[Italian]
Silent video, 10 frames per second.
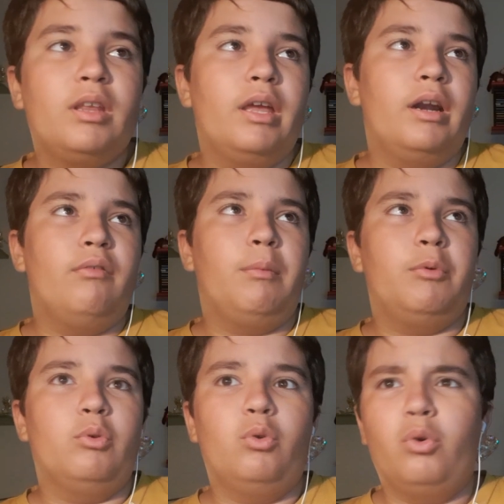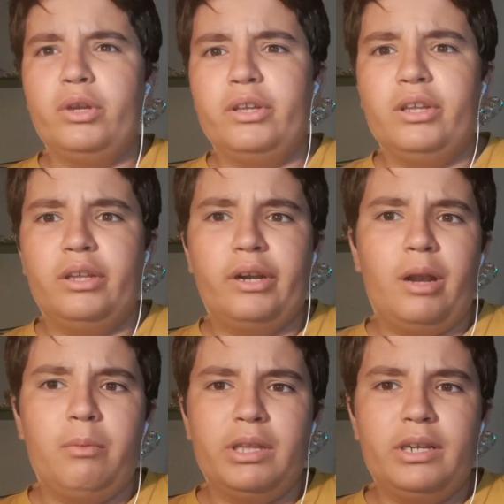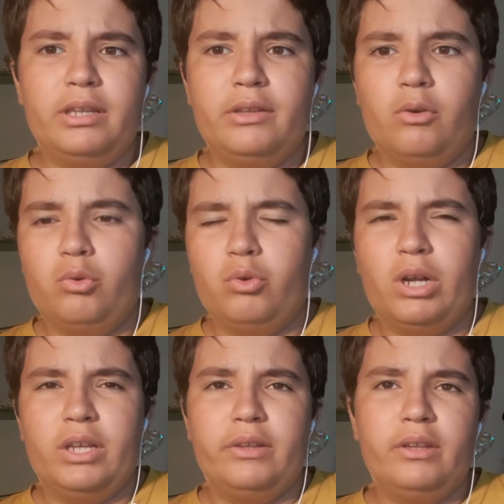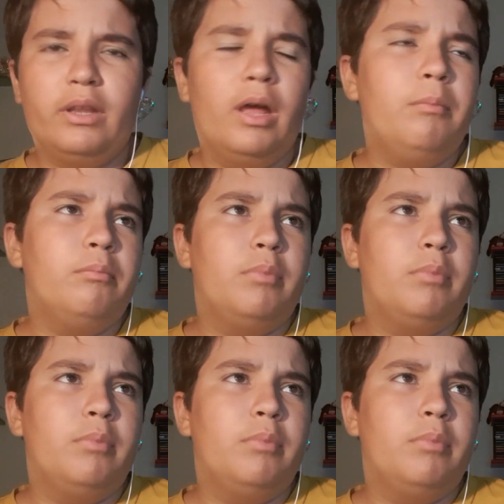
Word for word: Eravamo noi, il Real Madrid, lo United, eh,